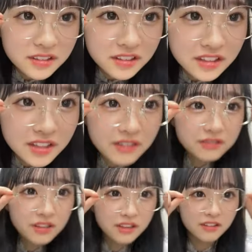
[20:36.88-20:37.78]
似て
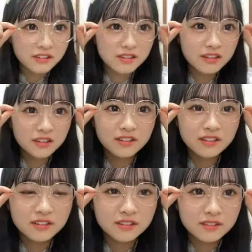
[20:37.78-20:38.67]
るね。
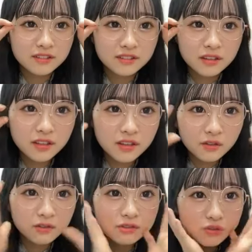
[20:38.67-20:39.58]
え、
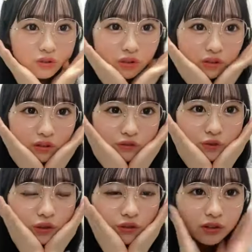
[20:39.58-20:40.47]
本当に似てる
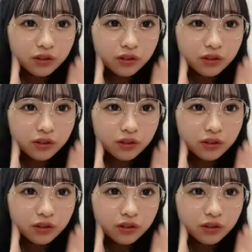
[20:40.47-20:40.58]
じゃん。